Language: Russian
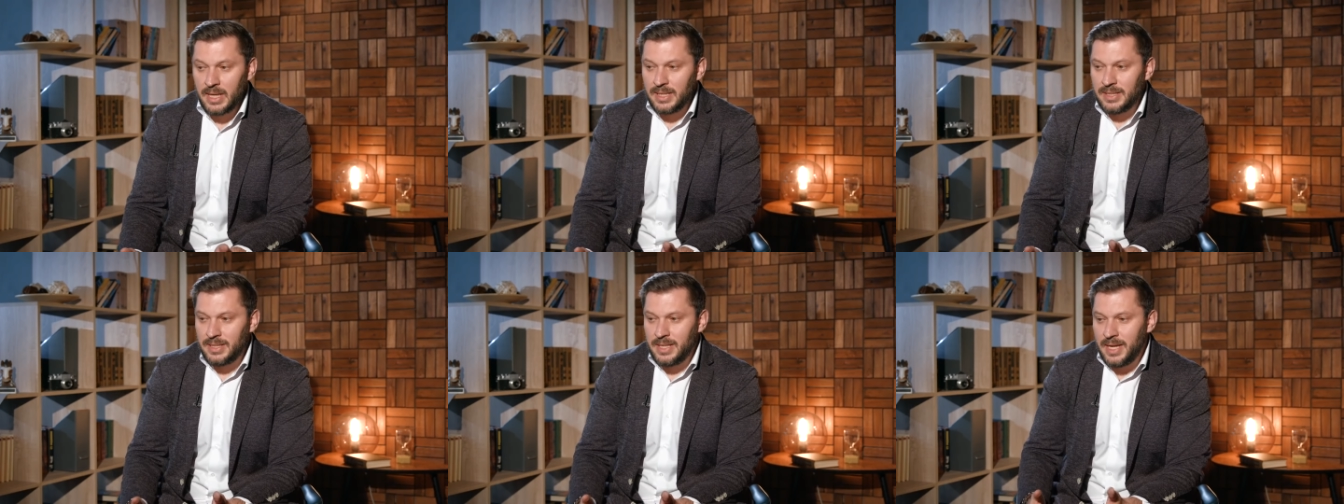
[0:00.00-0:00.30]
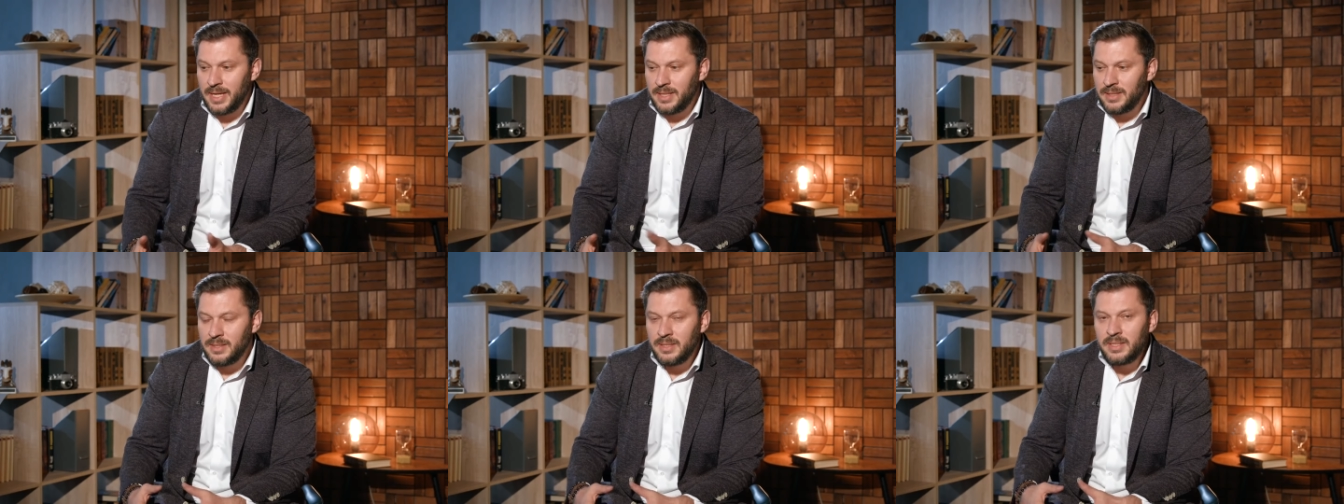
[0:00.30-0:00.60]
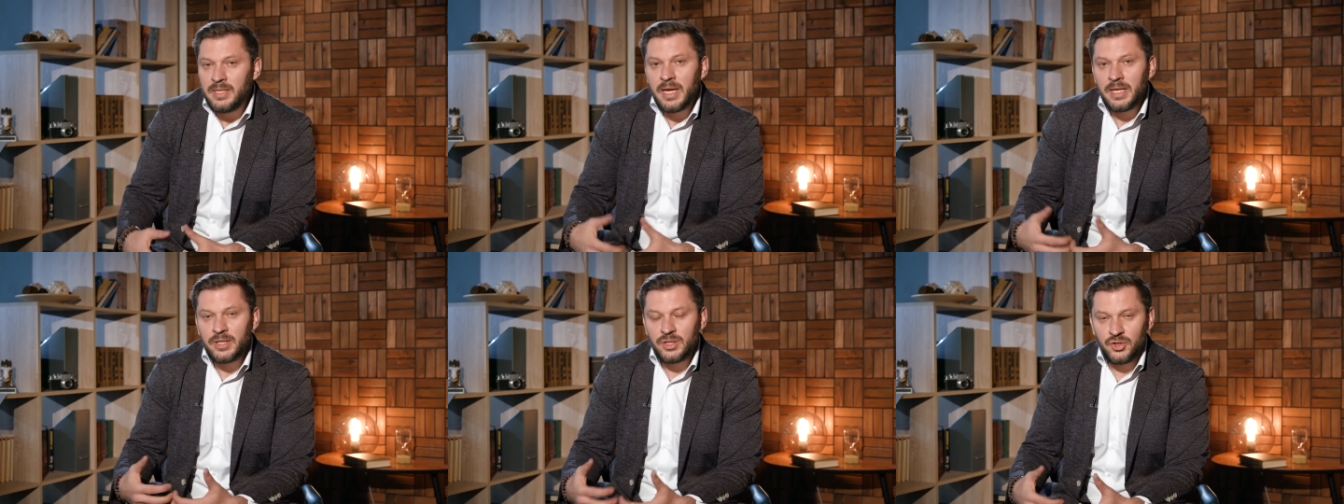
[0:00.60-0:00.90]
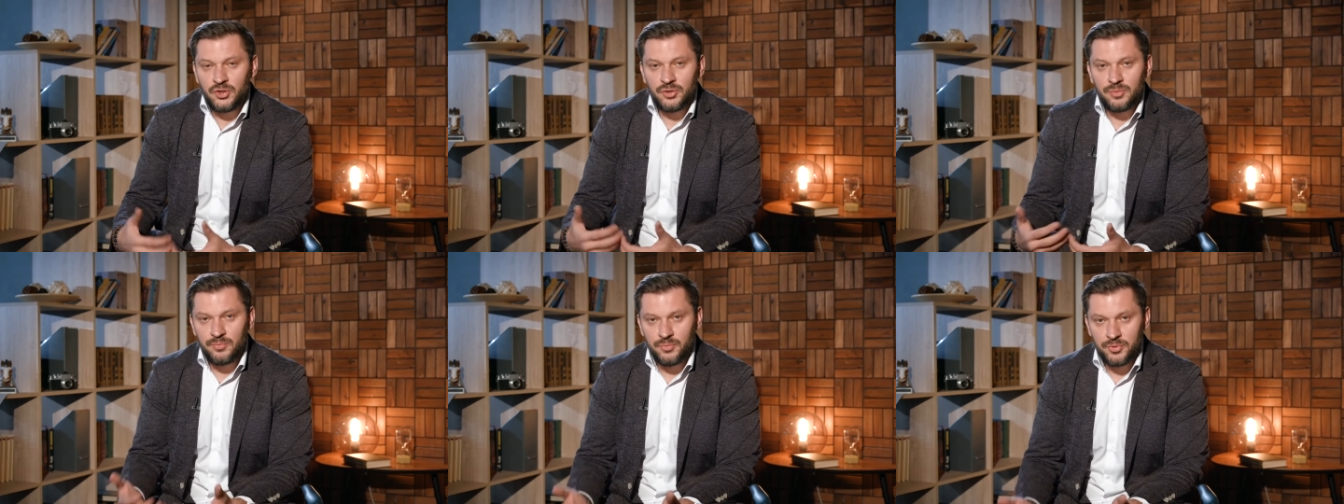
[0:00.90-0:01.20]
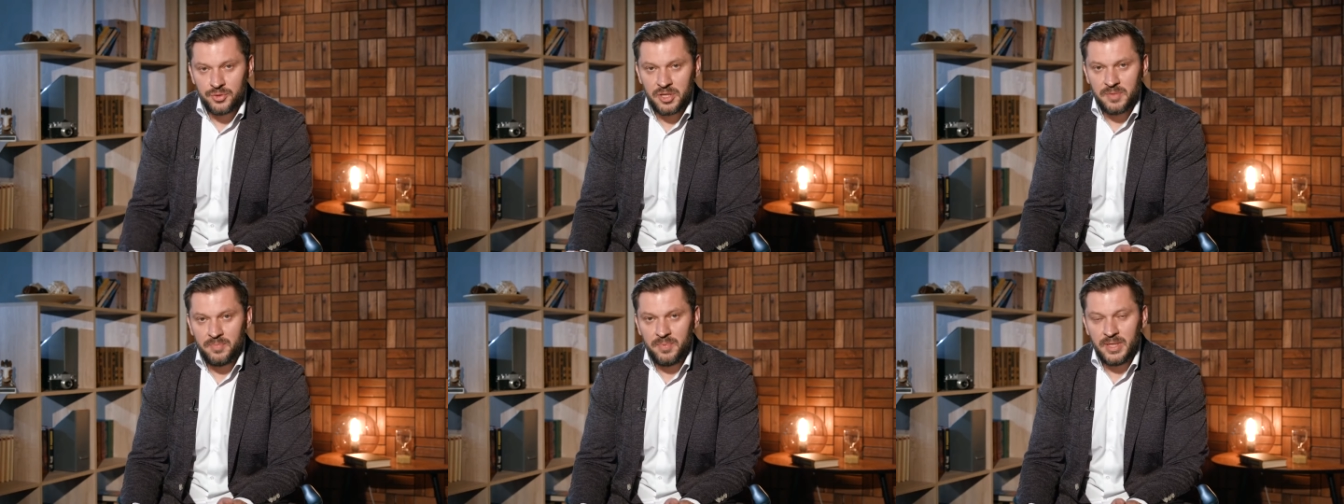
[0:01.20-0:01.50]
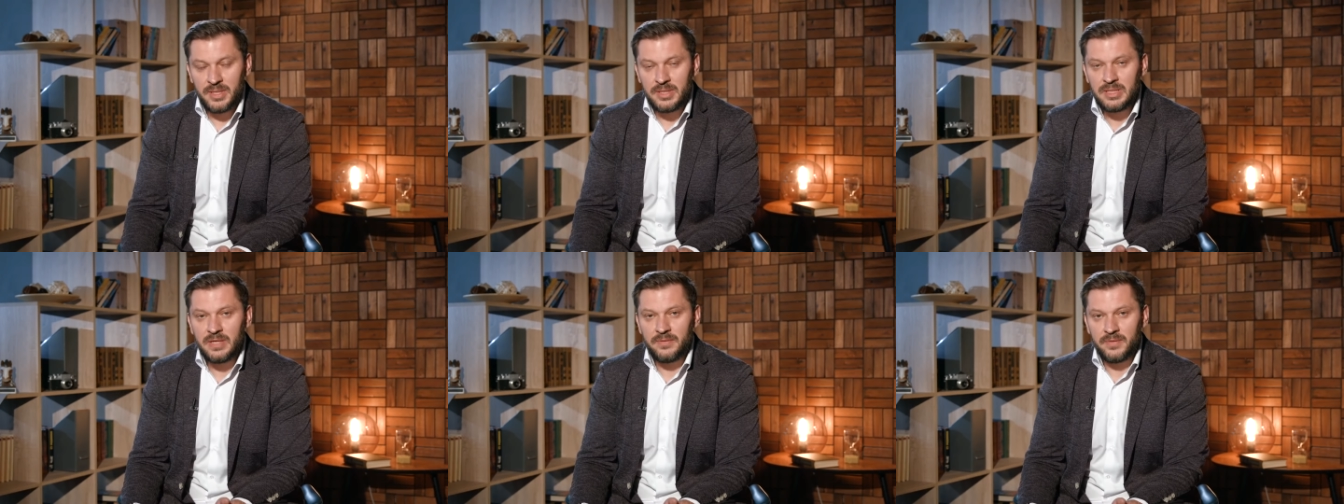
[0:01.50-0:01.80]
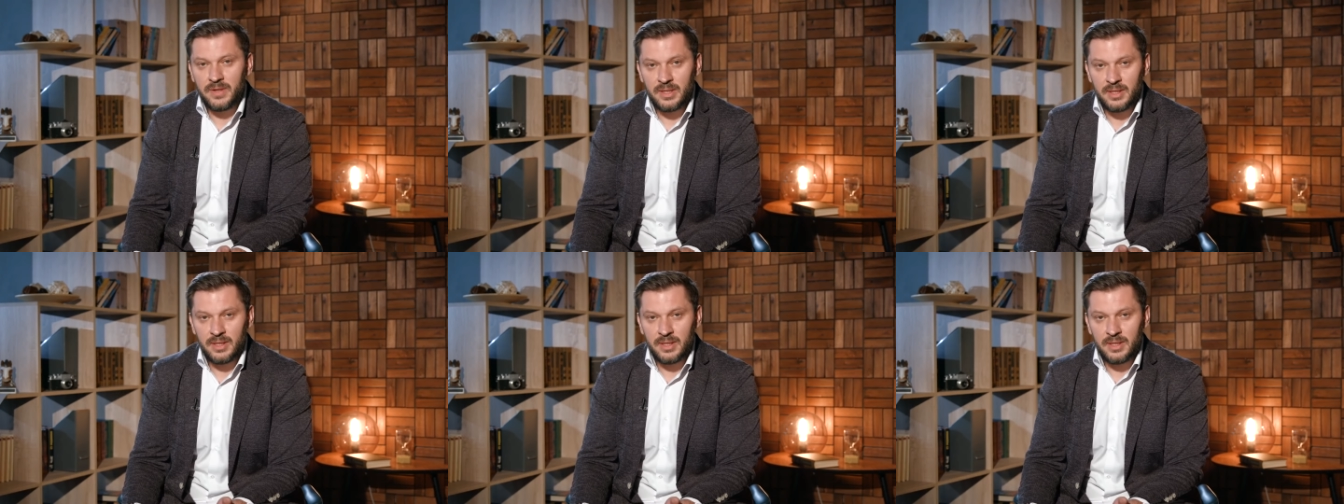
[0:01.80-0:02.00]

Ей не с чем будет прийти в